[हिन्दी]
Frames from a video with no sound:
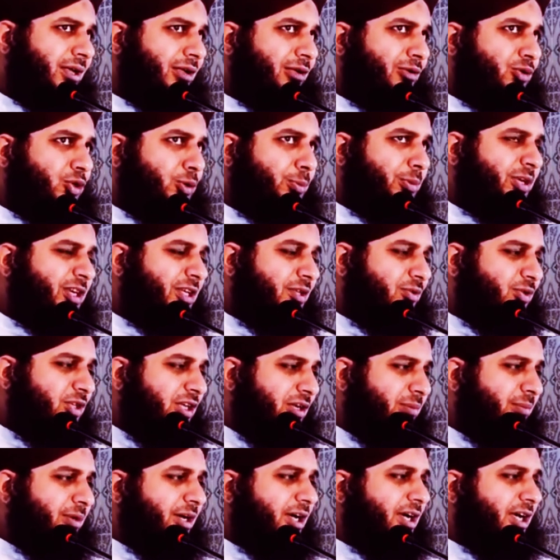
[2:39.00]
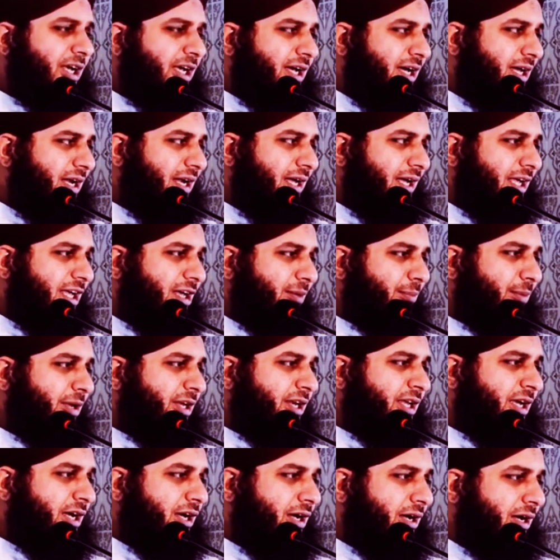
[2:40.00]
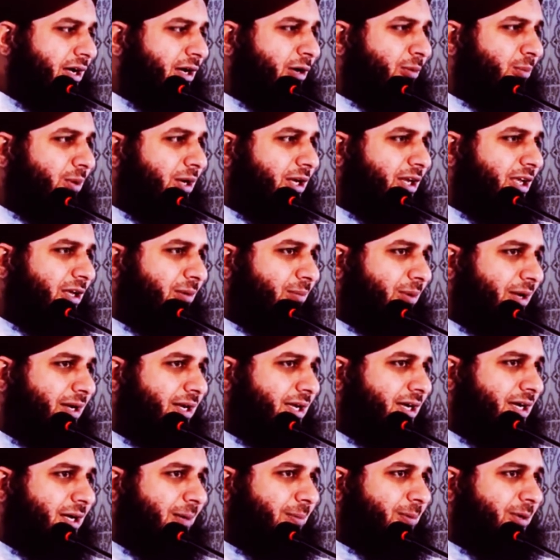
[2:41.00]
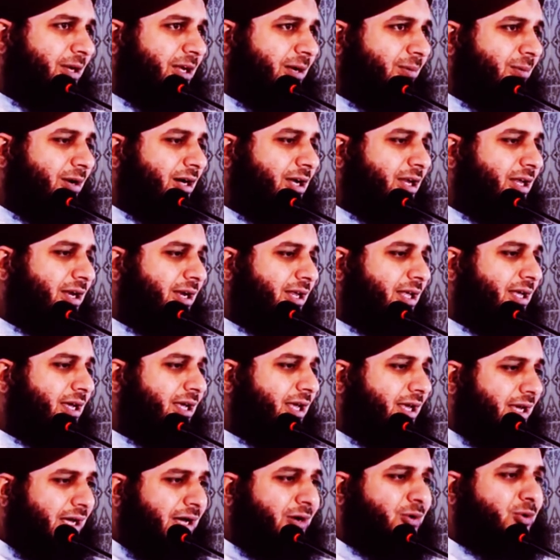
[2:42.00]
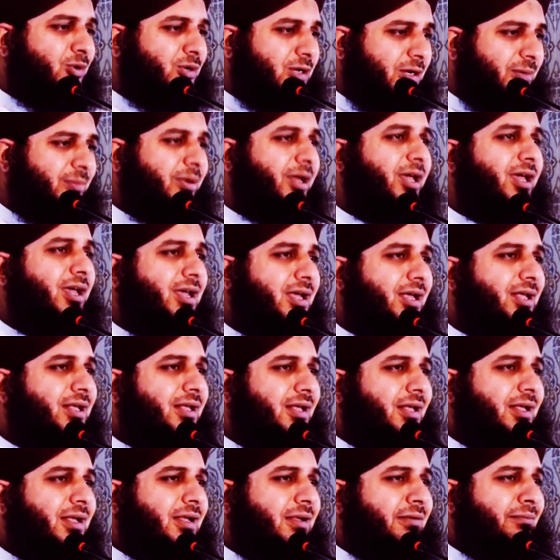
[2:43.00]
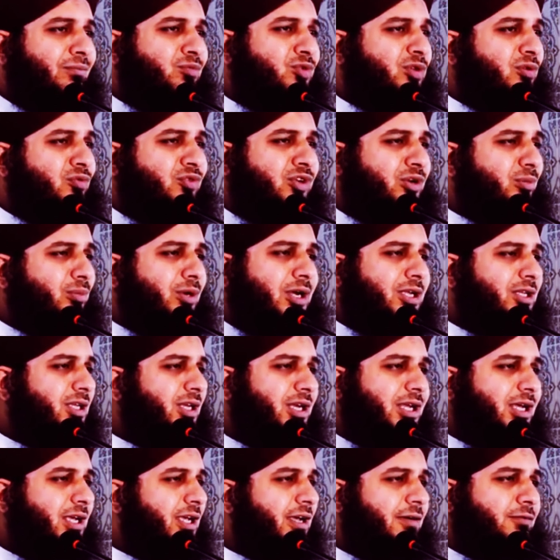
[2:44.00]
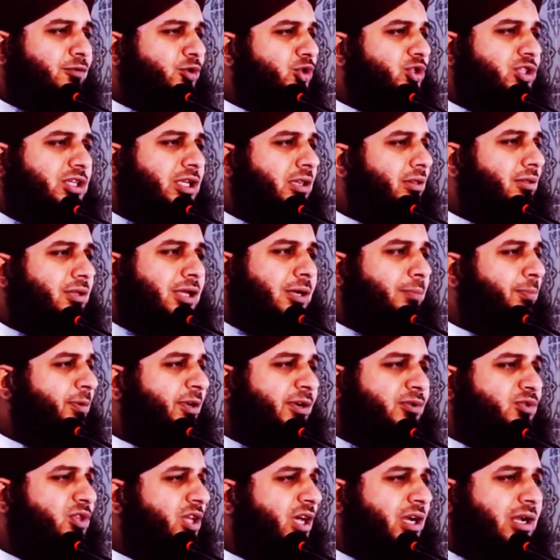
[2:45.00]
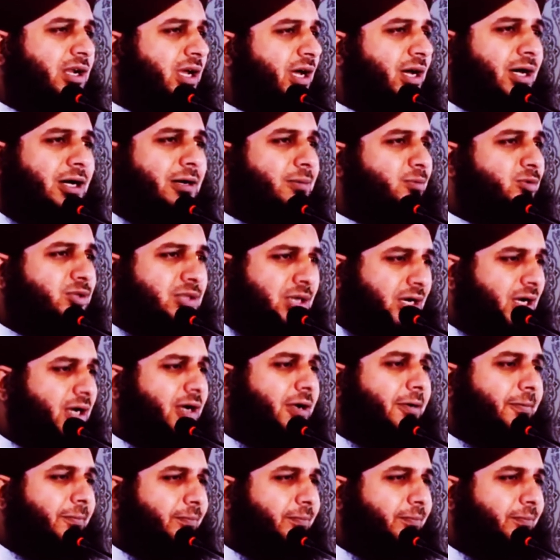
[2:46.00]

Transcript: तो मेरे दिल में ख्याल आया मैंने आह भरी मैंने कहा फिर हमारे लिए क्या हुक्म है तो फरमाने लगे वो चलता फिरता राहब था